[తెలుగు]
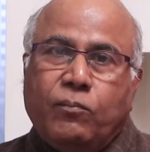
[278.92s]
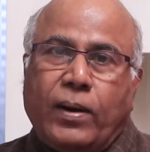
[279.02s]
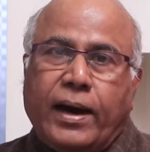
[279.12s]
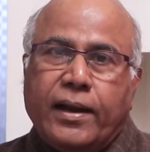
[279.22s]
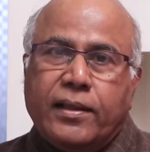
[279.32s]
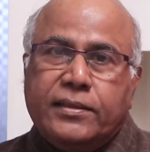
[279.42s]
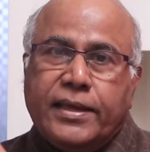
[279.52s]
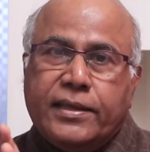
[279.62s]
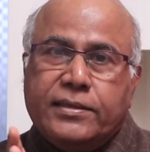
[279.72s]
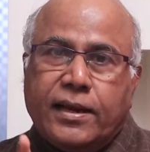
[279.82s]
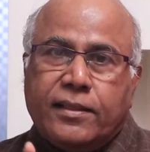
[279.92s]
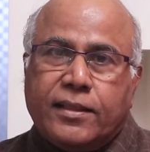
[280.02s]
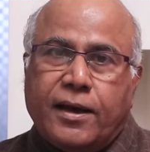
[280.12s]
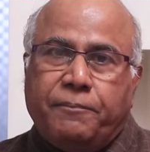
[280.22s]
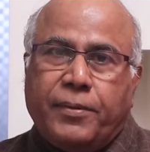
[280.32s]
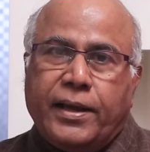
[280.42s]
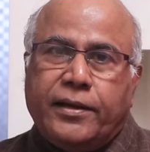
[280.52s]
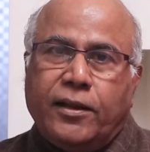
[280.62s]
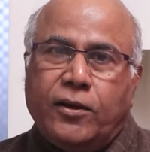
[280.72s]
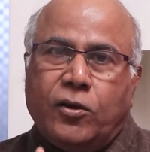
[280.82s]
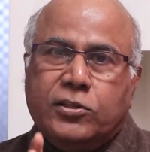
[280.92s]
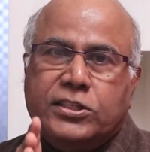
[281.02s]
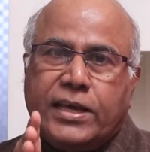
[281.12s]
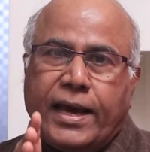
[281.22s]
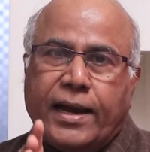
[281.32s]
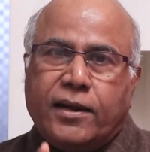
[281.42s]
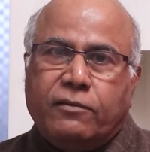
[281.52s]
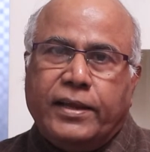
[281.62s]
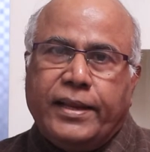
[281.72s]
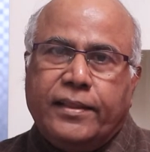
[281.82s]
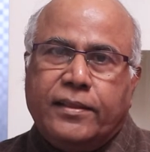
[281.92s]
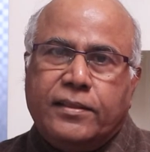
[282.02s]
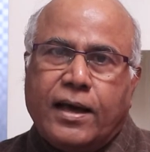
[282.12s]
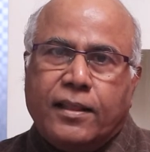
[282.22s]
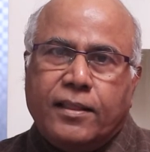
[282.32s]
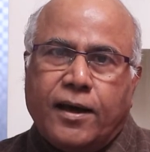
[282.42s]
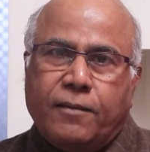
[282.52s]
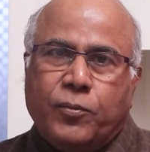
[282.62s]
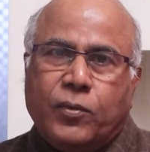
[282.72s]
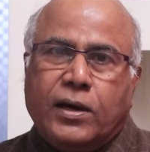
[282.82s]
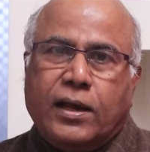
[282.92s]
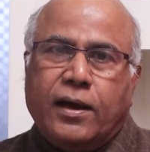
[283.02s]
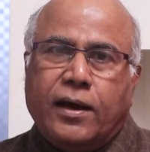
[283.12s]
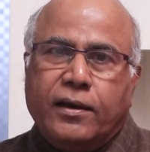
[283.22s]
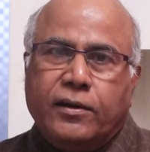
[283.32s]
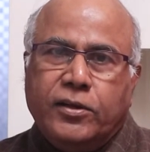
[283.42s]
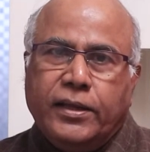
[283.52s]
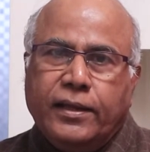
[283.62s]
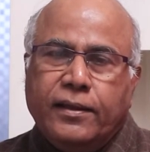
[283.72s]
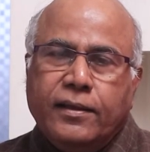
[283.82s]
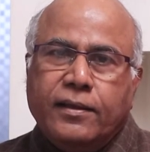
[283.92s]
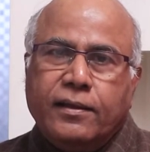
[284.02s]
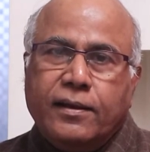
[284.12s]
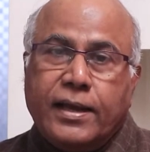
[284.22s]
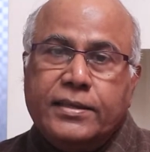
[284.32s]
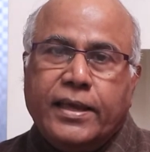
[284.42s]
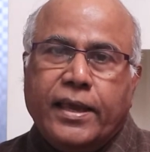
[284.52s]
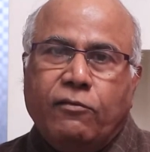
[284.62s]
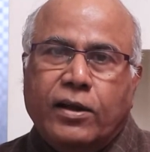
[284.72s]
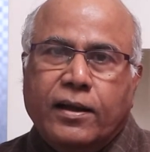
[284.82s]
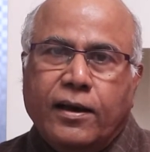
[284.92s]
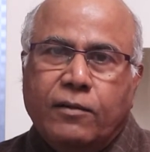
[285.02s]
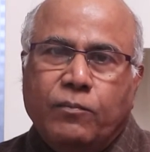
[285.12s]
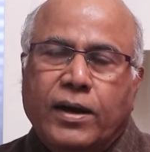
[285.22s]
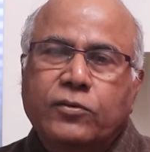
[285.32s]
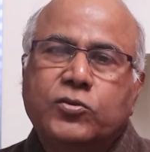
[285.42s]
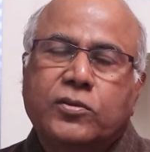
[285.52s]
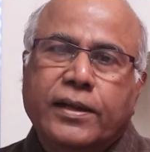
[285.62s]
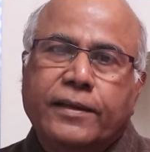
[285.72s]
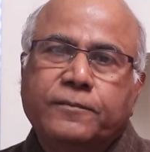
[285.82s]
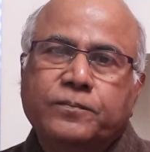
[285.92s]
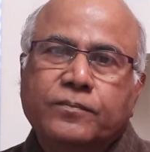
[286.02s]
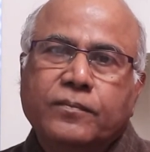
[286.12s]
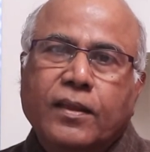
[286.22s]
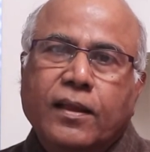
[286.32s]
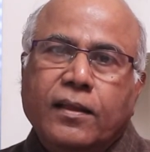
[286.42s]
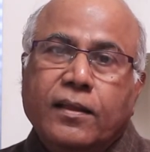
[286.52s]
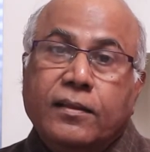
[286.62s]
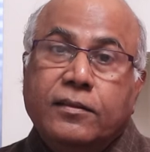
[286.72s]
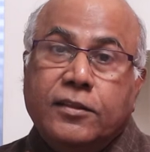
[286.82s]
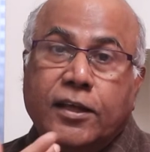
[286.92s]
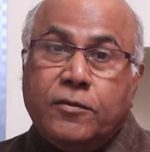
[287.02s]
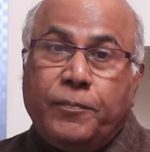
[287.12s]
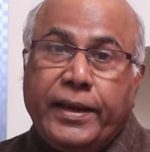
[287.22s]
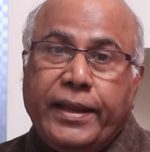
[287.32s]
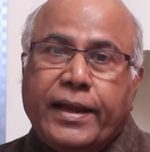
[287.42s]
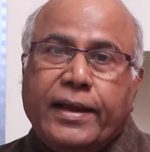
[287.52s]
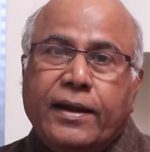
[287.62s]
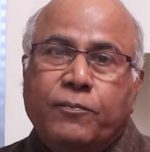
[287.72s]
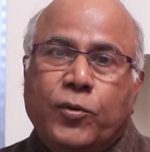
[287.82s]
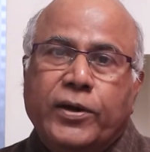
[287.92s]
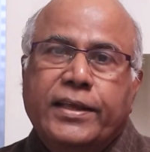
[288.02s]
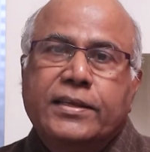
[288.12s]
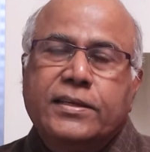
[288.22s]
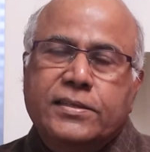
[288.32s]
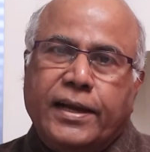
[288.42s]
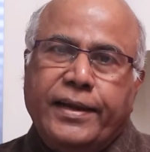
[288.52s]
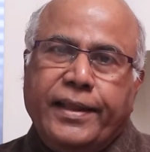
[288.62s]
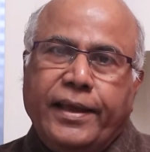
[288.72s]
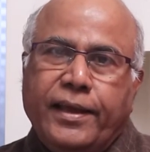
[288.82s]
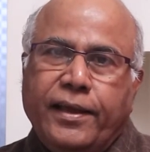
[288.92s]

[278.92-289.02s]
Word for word: భారతీయ జనతా పార్టీలో చేరటం అనేది దాదాపు ఖరారని రాజకీయ వర్గాలు భావిస్తున్నాయి తదుపరి ఎక్కడ పోటీ చేస్తా అంటే